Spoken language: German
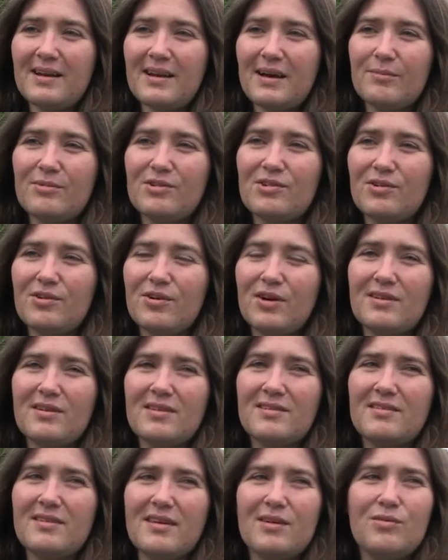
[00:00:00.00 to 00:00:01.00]
Da habe ich gehört,
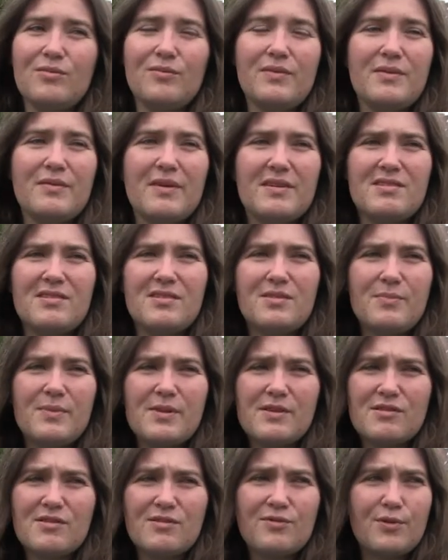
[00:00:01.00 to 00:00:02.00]
dass da irgendwie, weiß ich nicht,
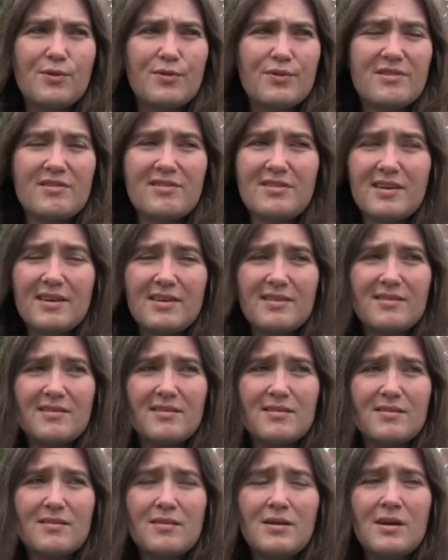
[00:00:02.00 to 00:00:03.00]
mindestens 15,
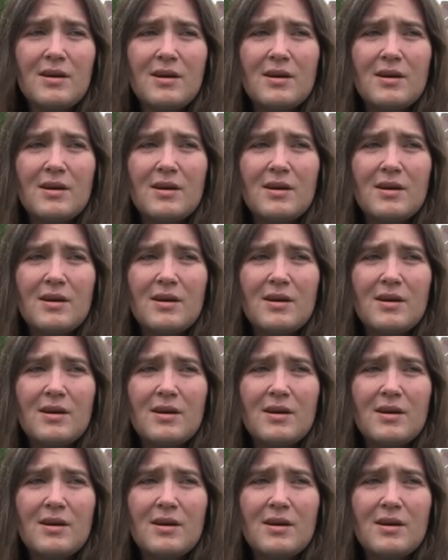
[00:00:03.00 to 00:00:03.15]
16